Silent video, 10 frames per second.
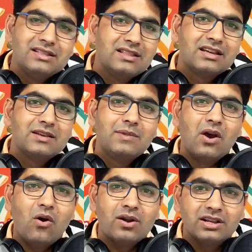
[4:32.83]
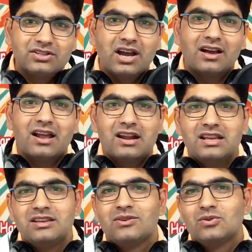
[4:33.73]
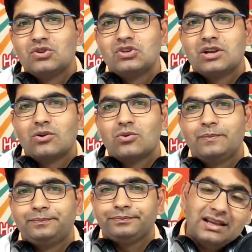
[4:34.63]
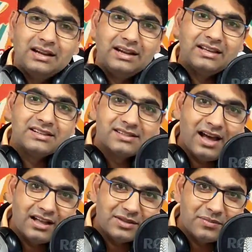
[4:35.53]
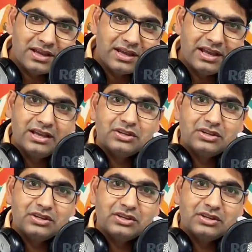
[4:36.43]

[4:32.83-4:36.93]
ज़िंदगी में और अच्छा करने की कोशिश करो लेकिन साथ में